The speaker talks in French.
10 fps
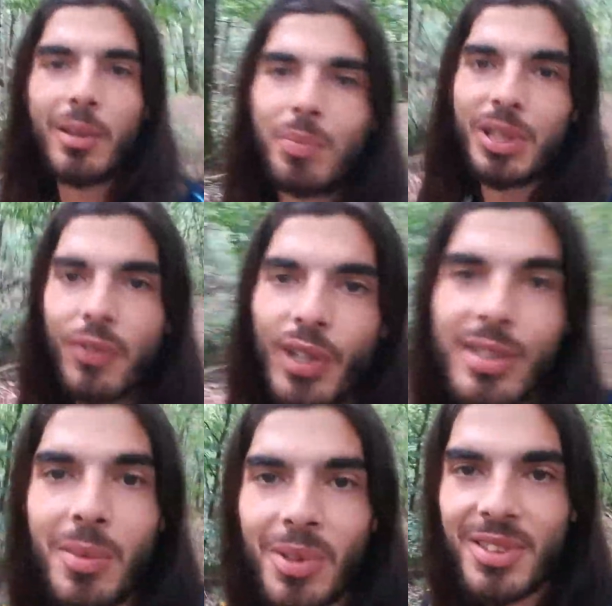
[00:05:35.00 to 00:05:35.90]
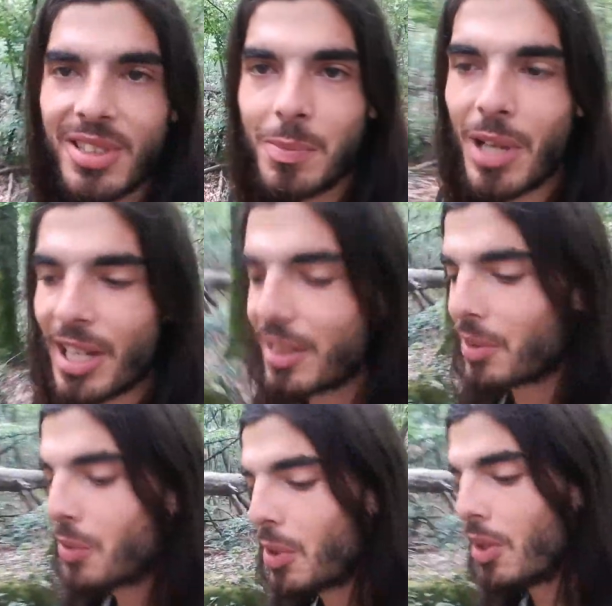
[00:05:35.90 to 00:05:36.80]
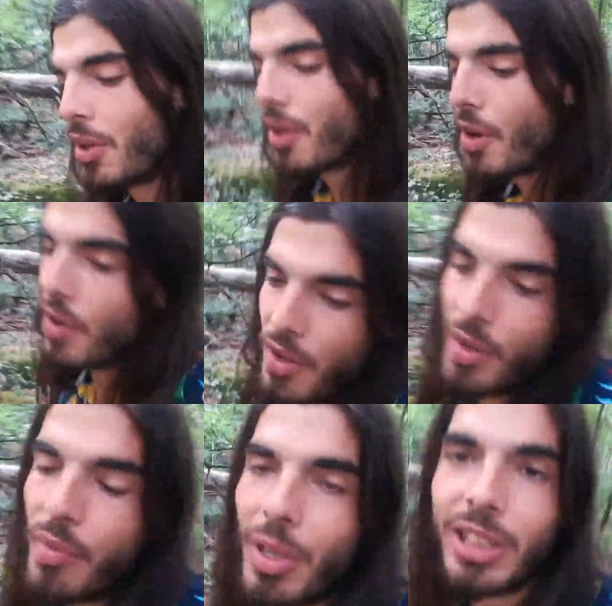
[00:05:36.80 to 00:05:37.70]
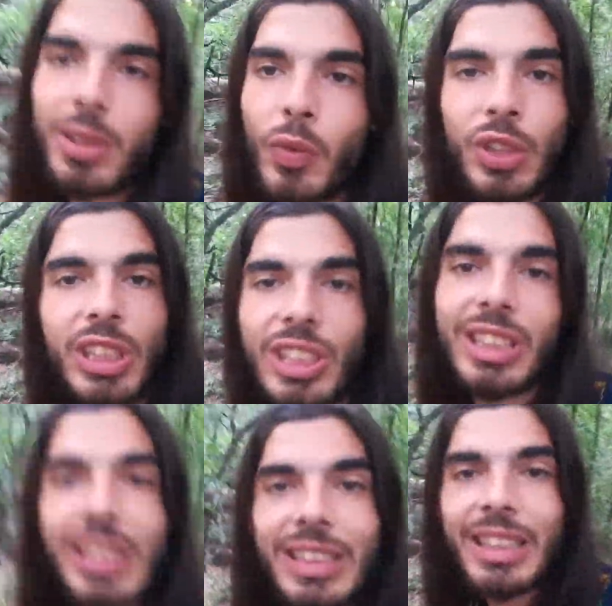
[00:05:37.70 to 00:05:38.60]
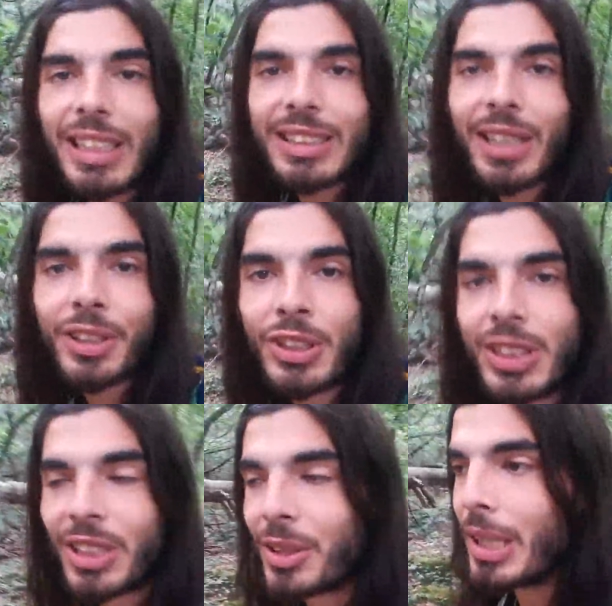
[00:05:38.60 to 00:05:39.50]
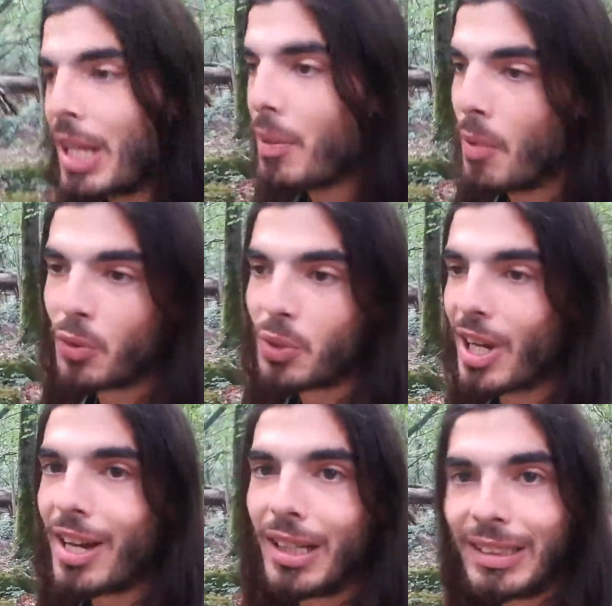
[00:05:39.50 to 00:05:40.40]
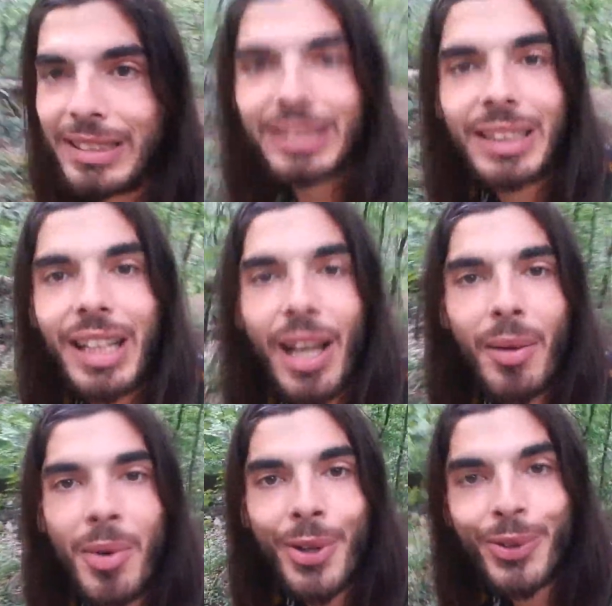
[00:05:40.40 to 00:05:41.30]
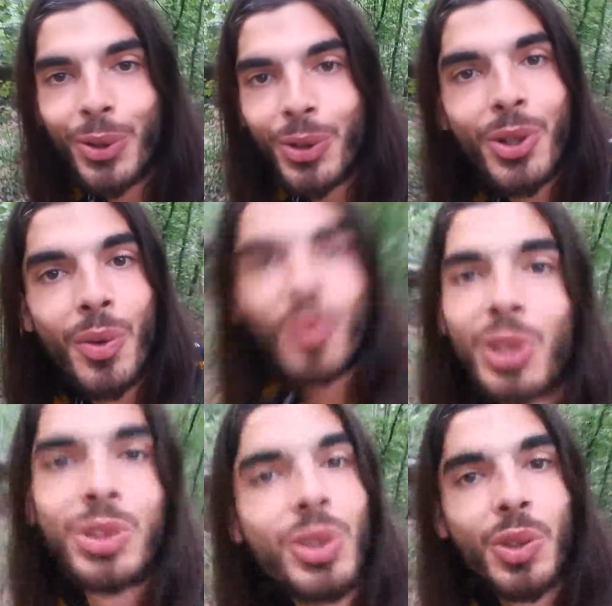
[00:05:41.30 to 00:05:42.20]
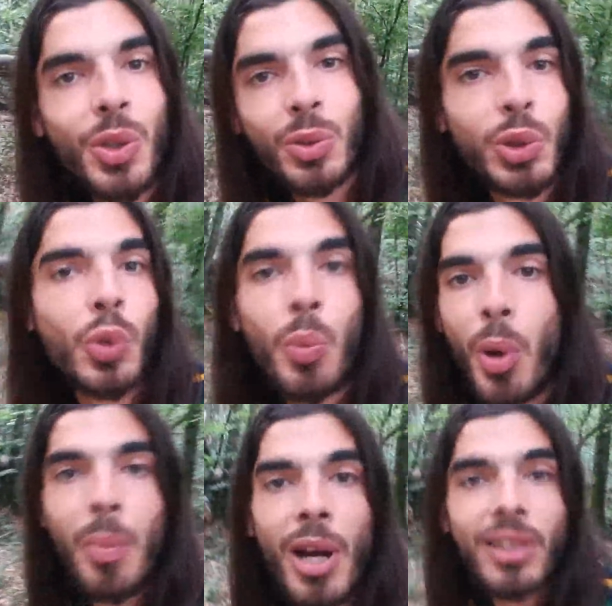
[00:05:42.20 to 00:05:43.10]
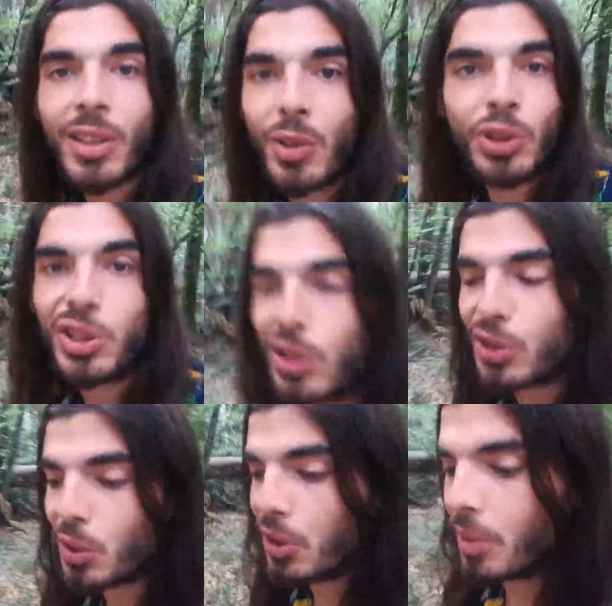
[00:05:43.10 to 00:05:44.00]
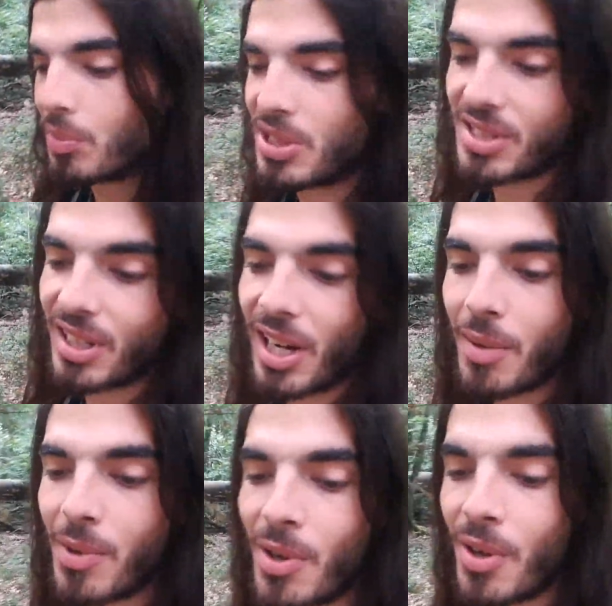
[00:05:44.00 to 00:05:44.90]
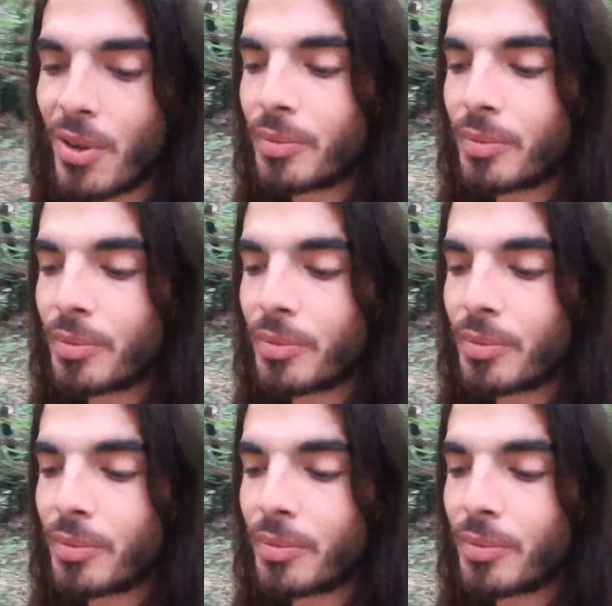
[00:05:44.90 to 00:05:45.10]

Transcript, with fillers: et puis faire semblant de disparaître et tout moi je vous dis j'essaie d'être assez agnostique mais en tout cas c'était clairement un truc que moi je je comprends pas la technologie de ce truc c'était clairement euh,